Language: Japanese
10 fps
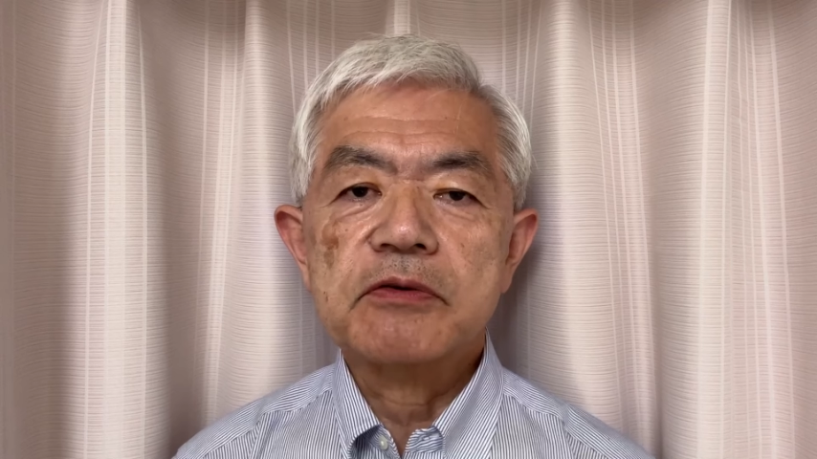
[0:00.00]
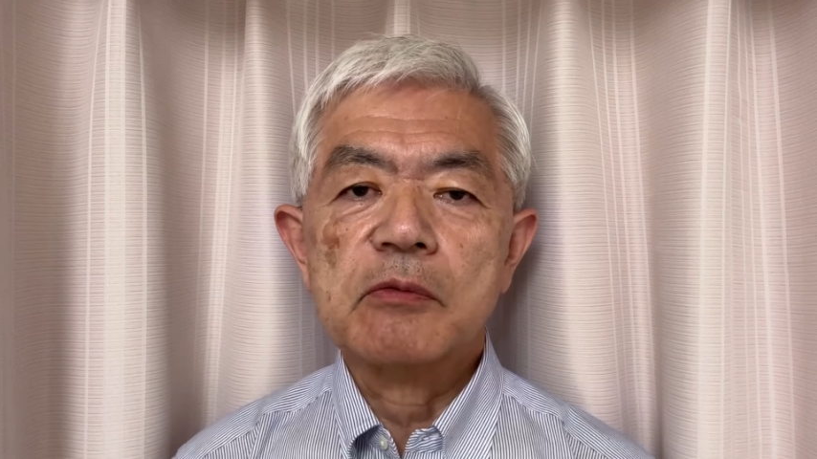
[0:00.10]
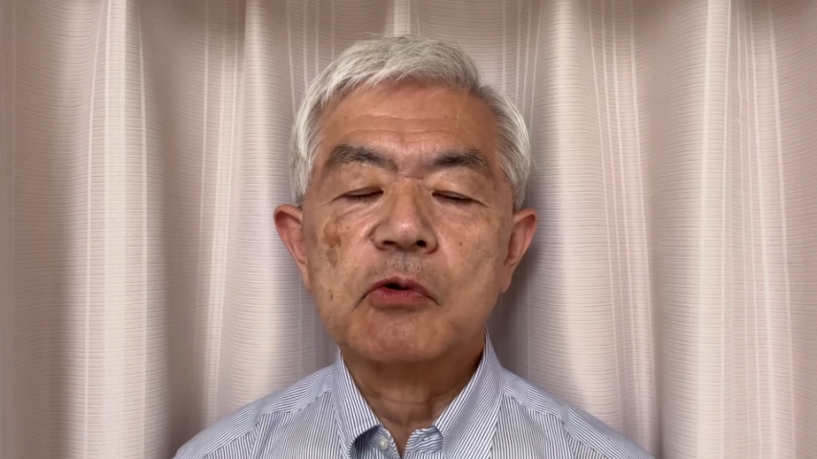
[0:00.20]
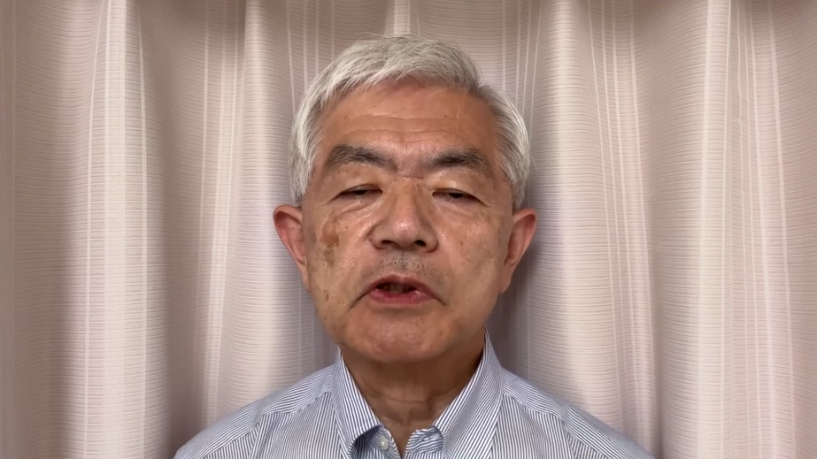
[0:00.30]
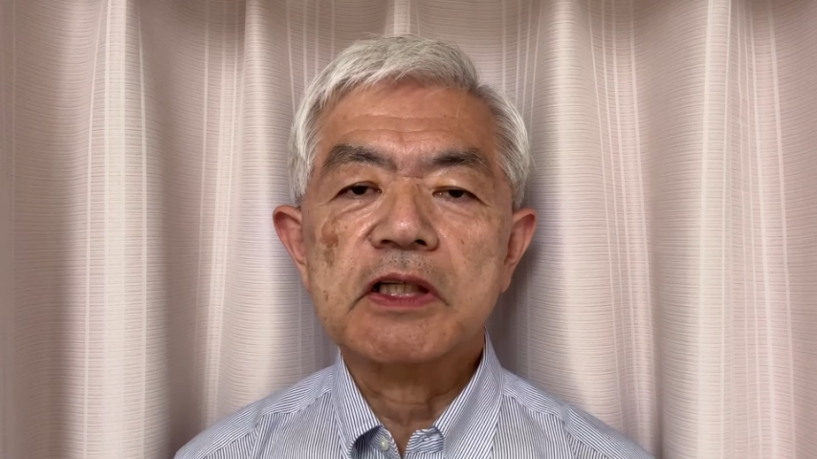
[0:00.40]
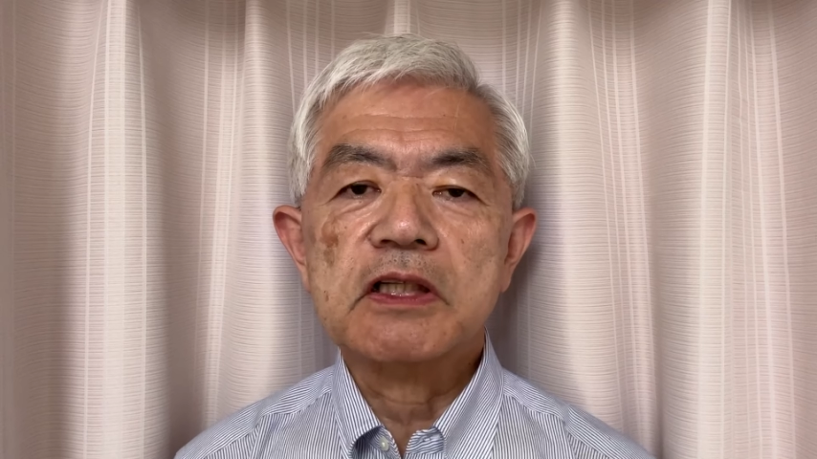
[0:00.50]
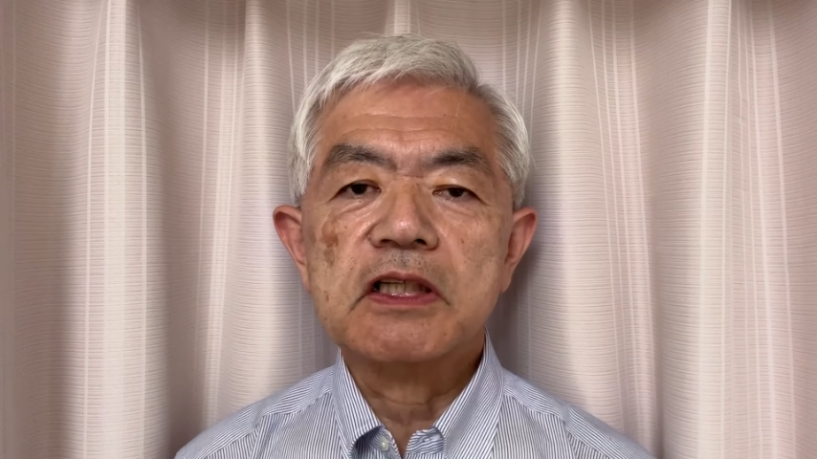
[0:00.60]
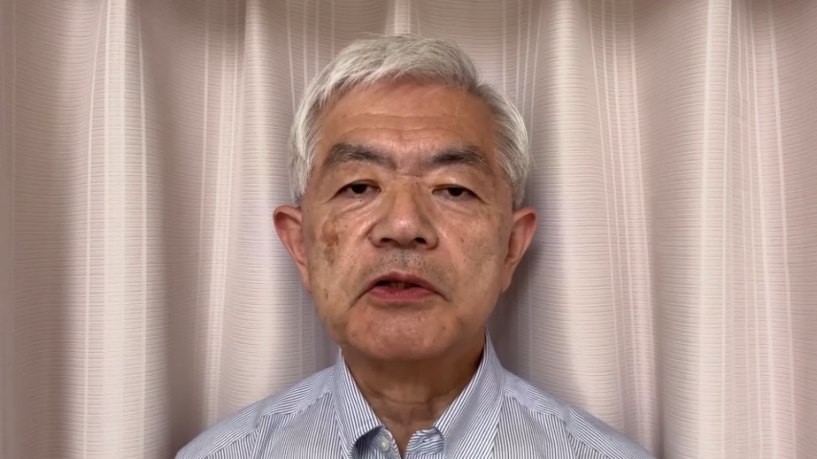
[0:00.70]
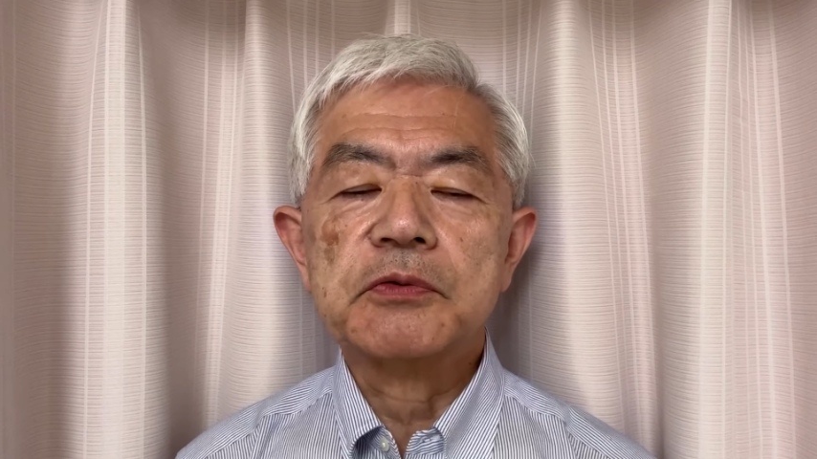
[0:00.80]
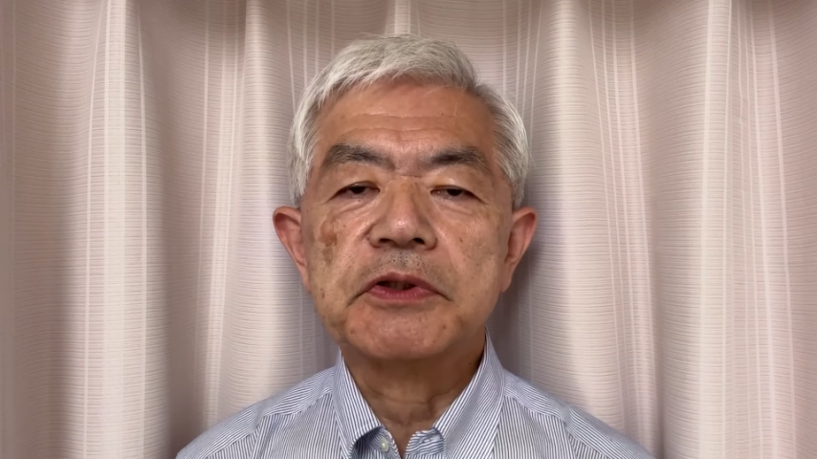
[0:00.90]
には膨大な
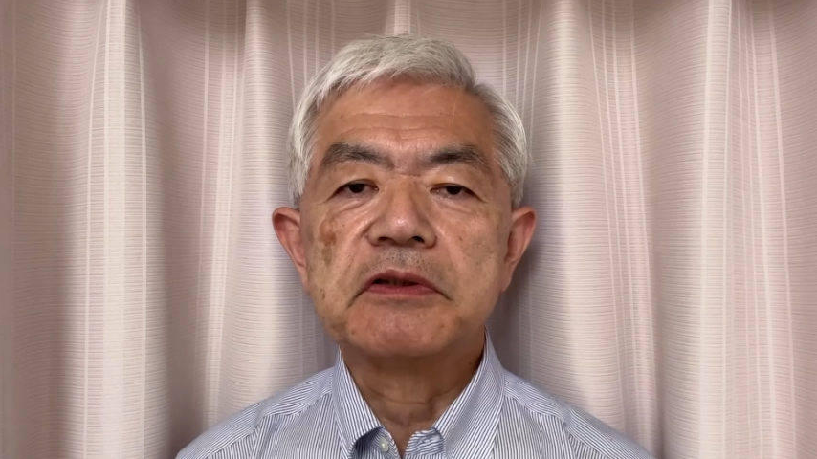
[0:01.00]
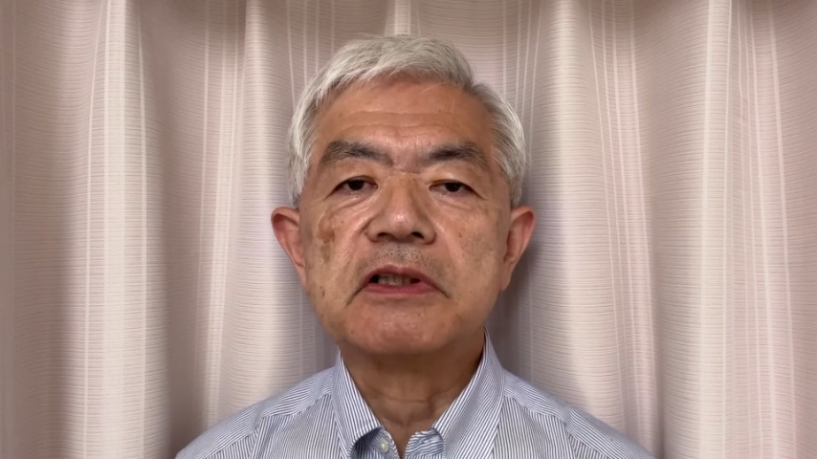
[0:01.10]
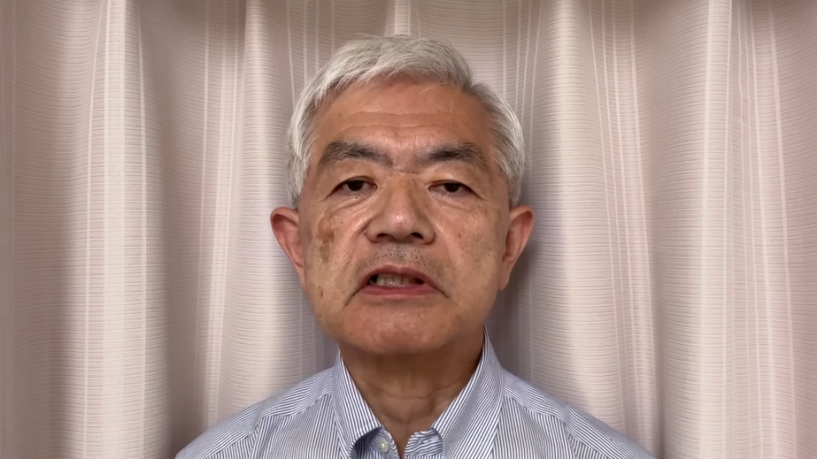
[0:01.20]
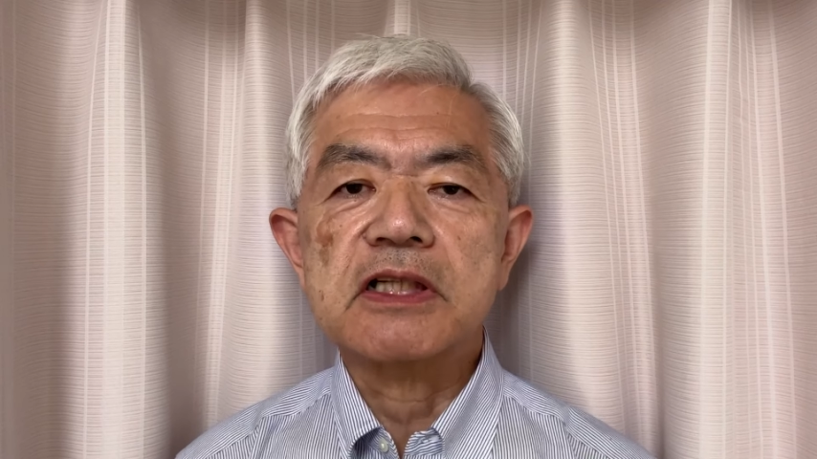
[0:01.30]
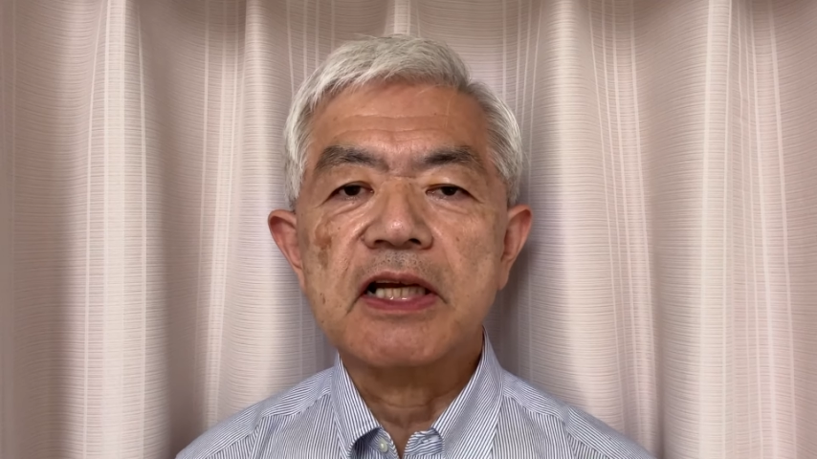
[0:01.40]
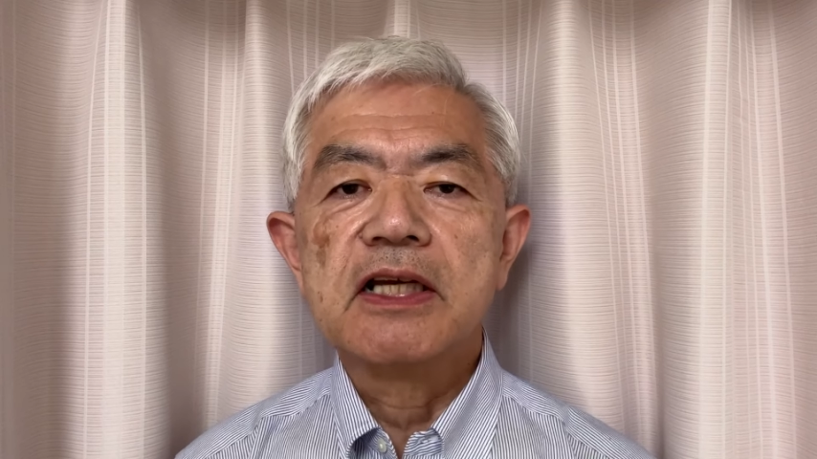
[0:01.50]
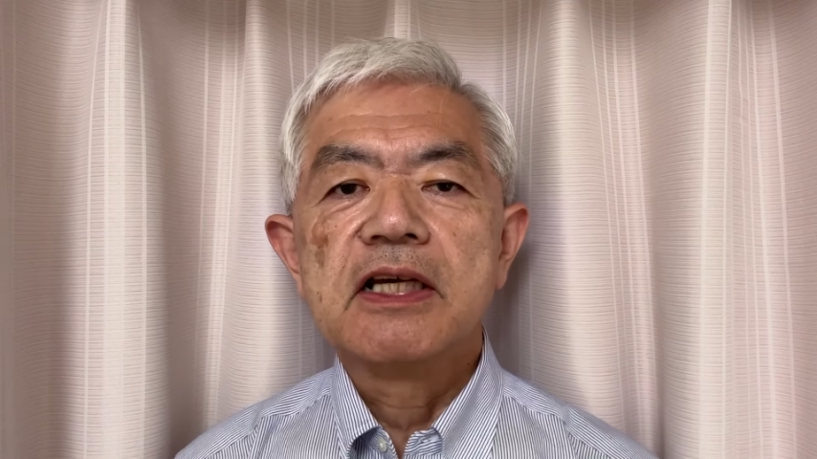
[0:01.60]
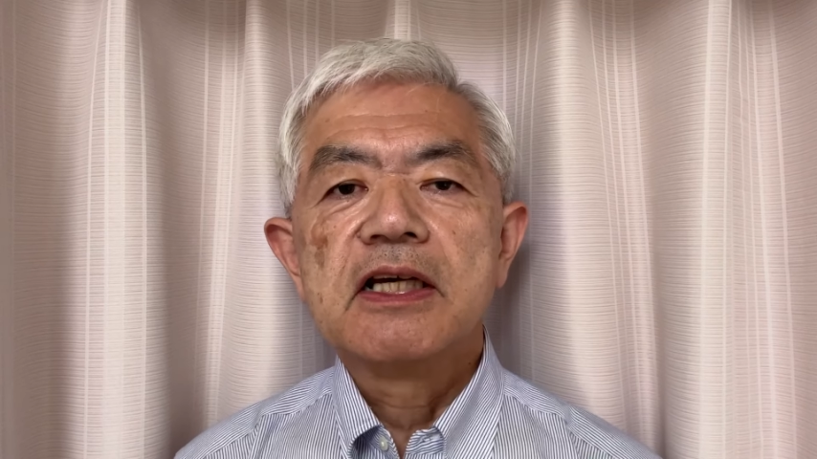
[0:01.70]
電力いるんですね、